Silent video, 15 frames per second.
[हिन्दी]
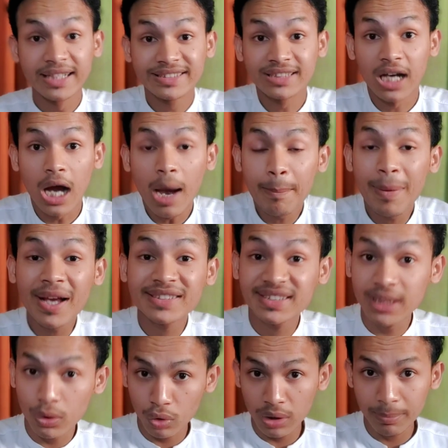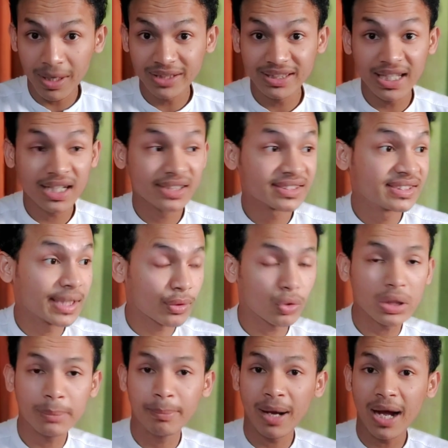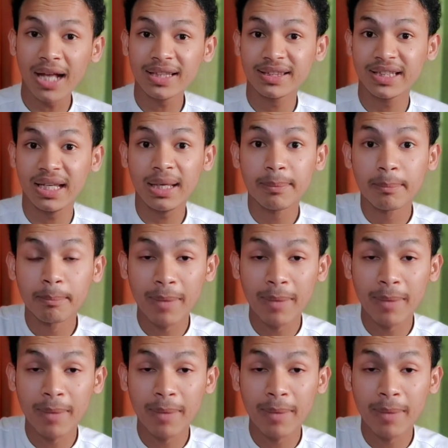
अच्छा अब एक जरूरी बात एक जरूरी बात के